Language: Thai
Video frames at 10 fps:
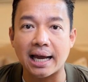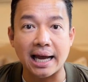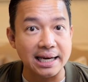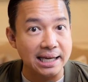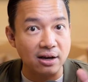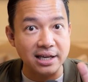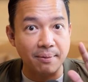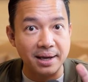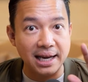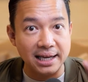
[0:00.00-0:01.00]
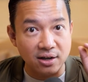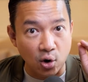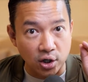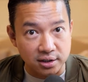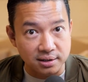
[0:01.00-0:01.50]
นนี้เขายังไม่ได้ก
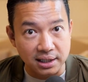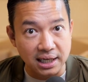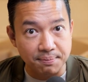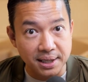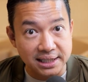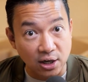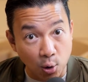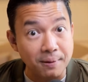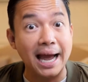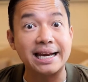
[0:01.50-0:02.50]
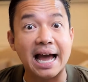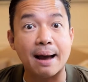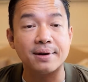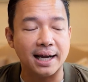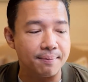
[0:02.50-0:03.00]
ดเลือกเพื่อจะลบลาย
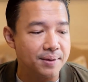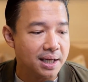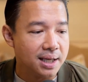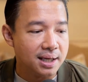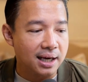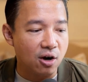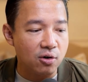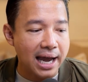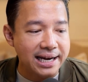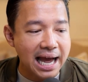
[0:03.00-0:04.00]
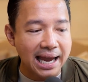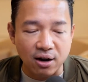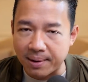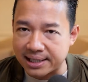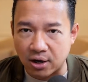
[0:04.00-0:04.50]
น้ำนะครับเขารายได้เข้า
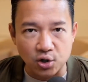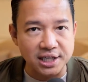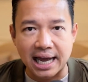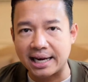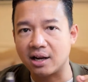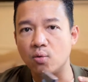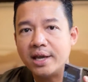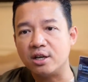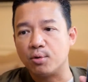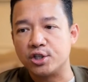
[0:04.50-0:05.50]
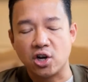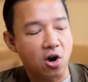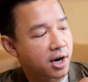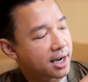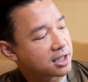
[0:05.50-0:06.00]
มาจากโฆษณาที่เขาวิ่งอยู่บนอ
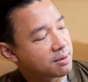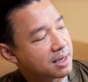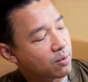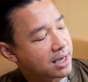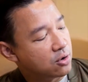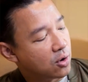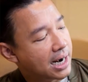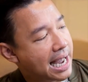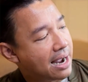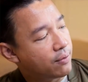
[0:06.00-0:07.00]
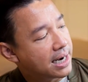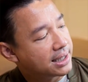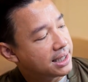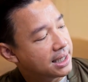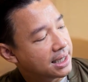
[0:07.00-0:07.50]
นะก็จะมีวิ่งอยู่ข้างล่างเวลา
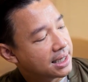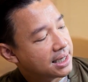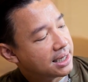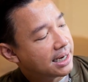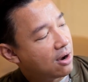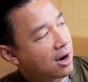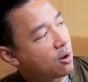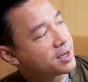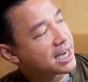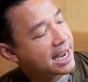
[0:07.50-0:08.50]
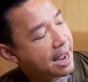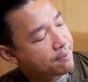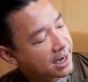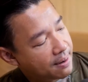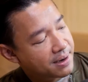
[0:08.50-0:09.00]
ที่เราเข้าไปใช้แอป
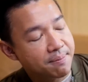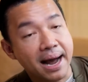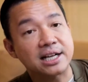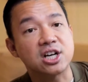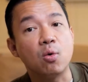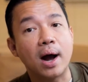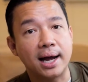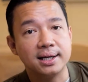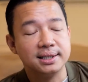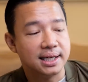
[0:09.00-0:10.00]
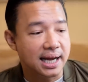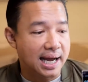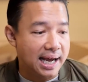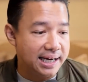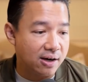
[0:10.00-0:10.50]
นะครับในบางจังหวะ
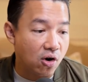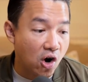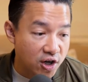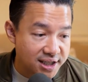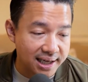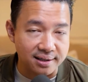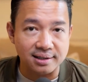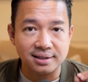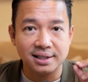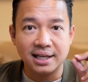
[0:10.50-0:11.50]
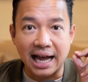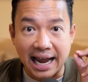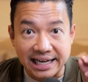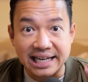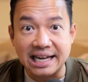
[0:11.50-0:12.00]
อันนี้เขาขอสิทธิ์
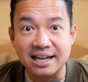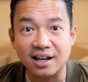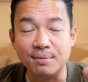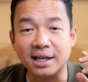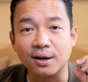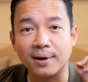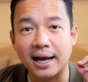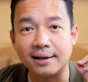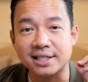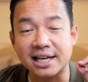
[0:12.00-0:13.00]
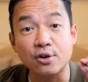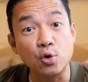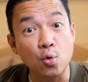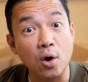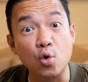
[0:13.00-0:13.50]
ID นี่ก็เหมือนกับว่าจะได้
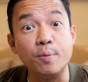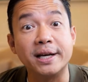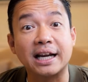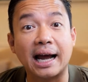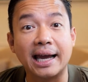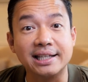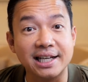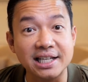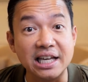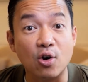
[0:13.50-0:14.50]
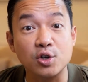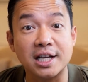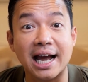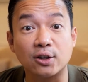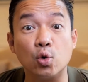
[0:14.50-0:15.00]
รู้ว่าคุณเป็นใครจะได้ยิงโฆษ
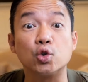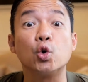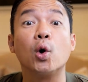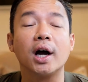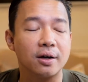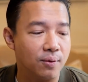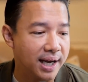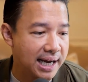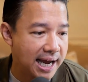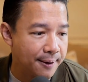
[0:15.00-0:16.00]
ณาถูกตัวว่าง่าย